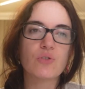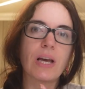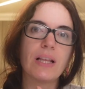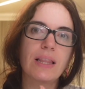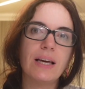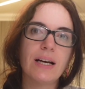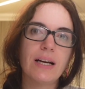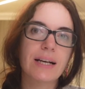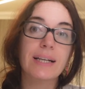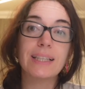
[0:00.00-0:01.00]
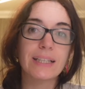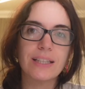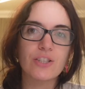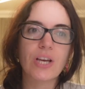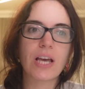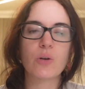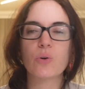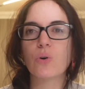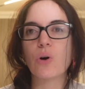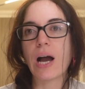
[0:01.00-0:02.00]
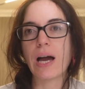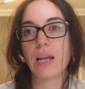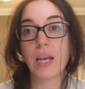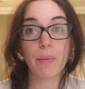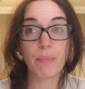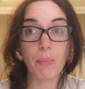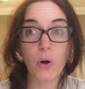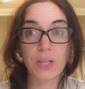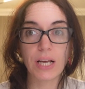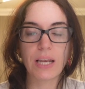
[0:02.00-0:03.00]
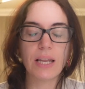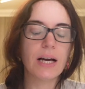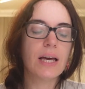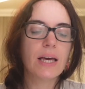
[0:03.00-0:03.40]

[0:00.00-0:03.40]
cioè il grattacielo al Memorial.